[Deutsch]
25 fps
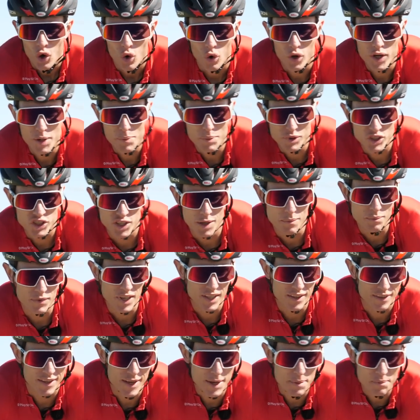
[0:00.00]
und die
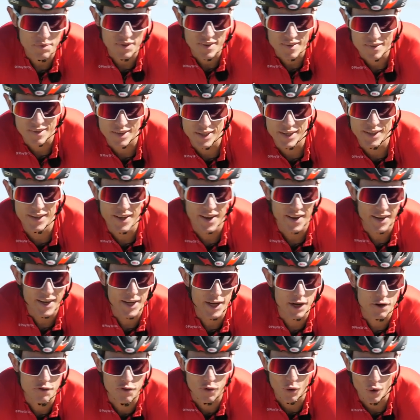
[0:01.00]
bestimmenden Teams, die sind in der
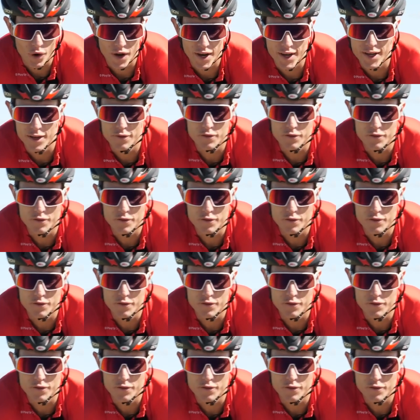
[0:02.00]
Regel vorher